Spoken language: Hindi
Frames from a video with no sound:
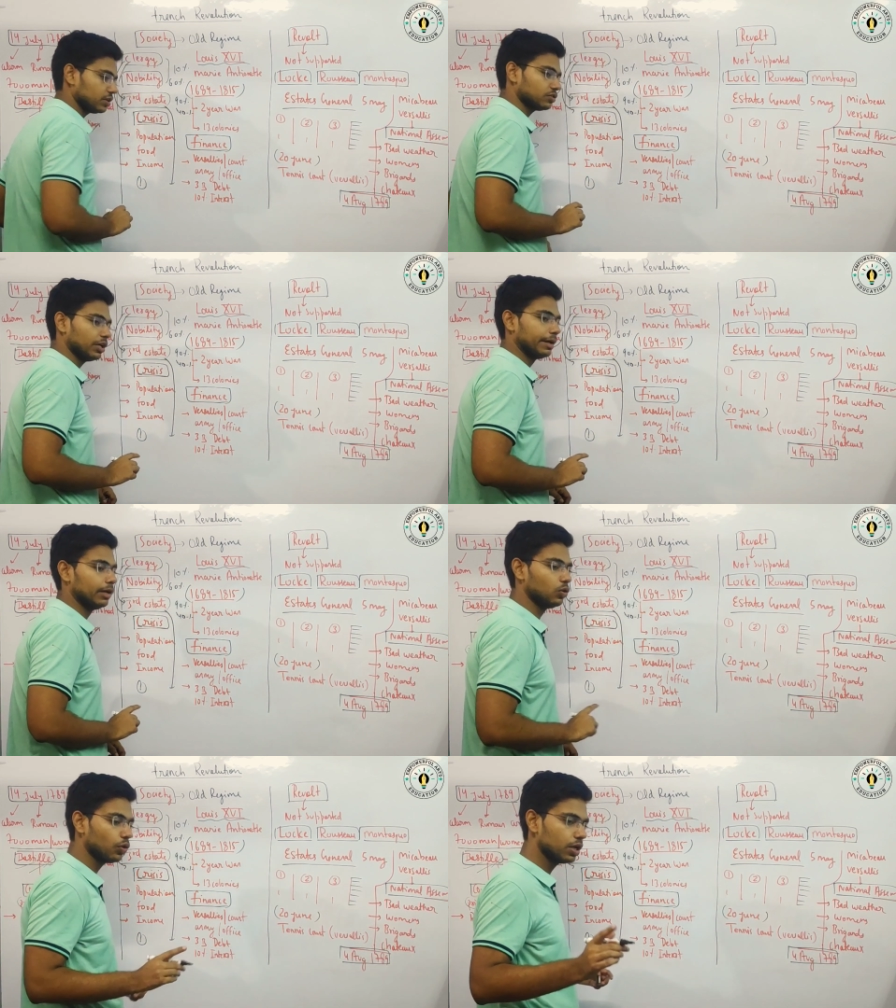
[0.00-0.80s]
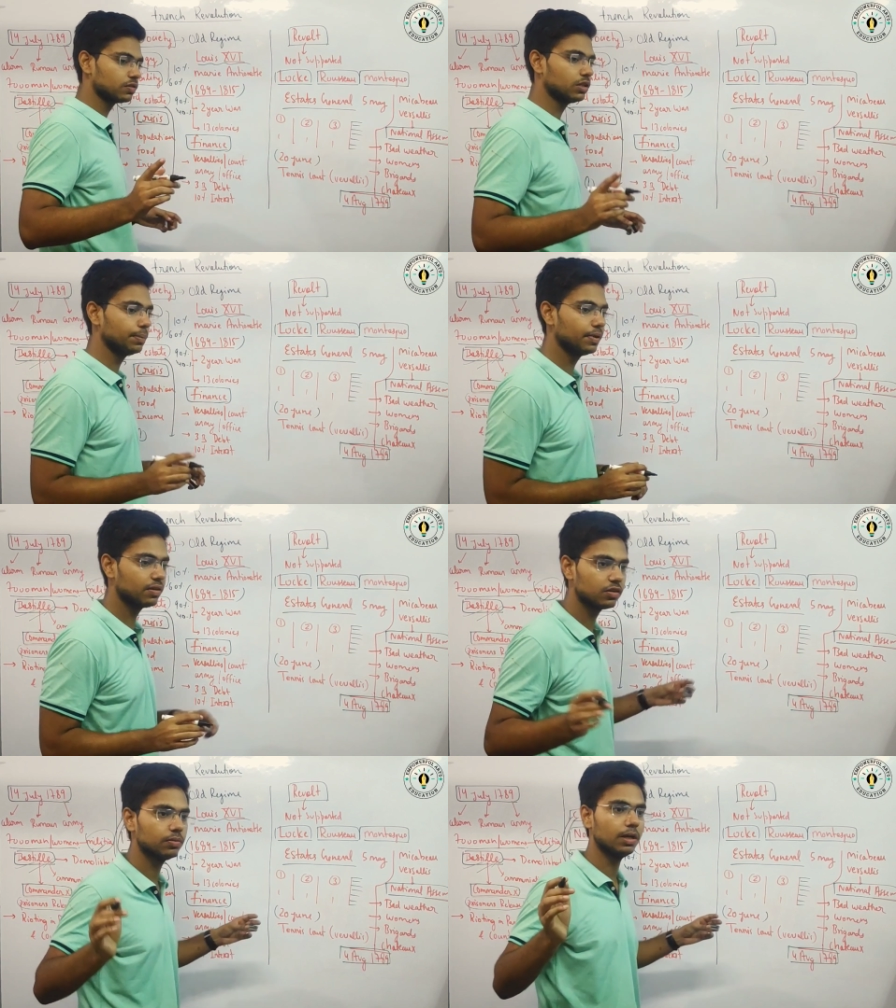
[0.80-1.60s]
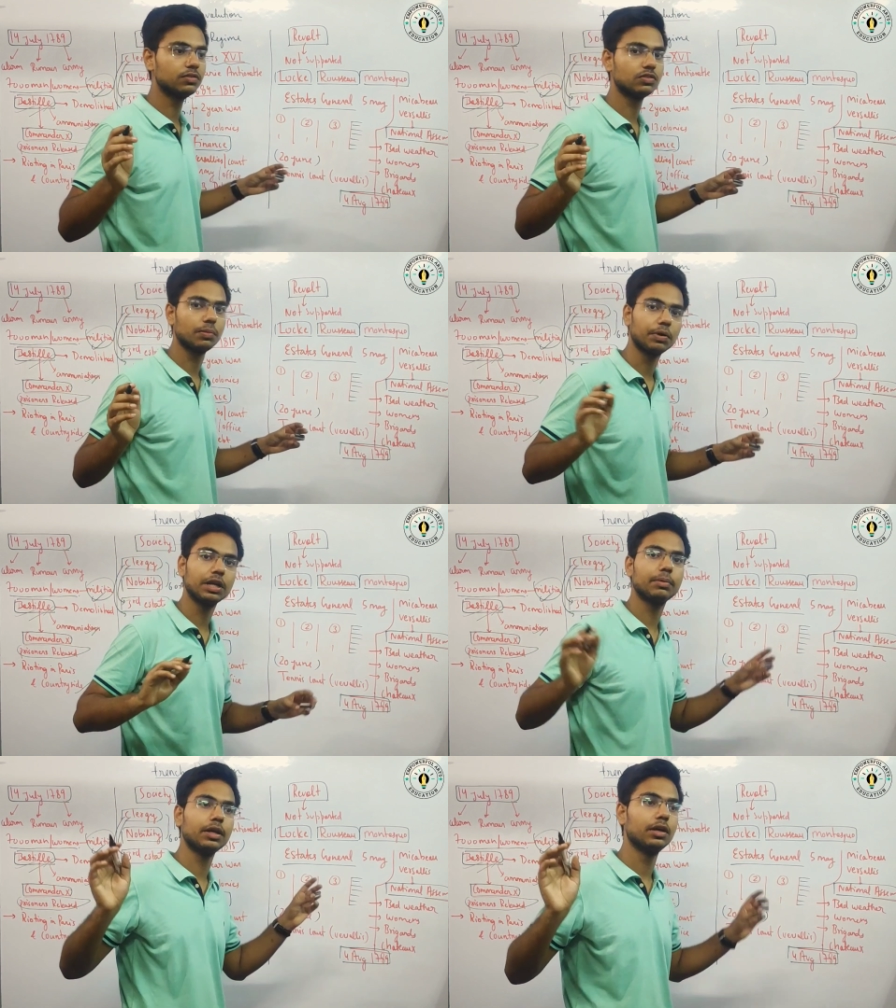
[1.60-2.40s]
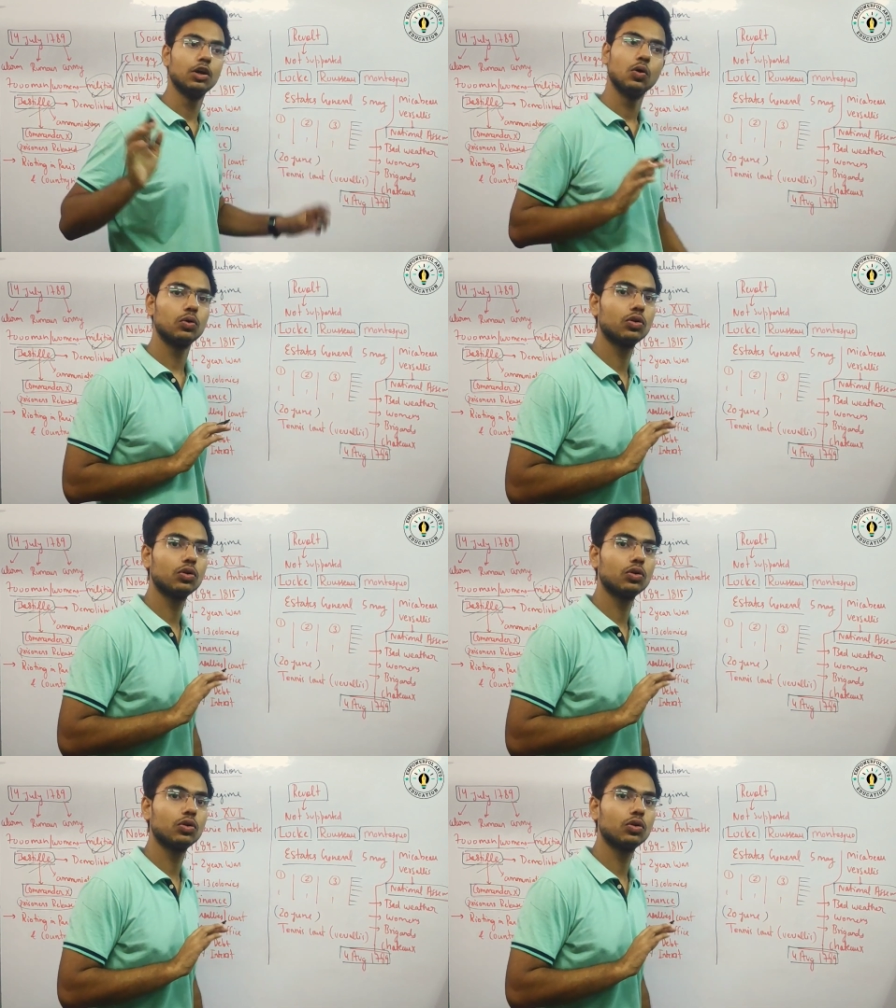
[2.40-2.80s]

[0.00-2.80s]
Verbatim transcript: थे लॉयर्स थे बिजनेसमैन थे बड़े बड़े उनको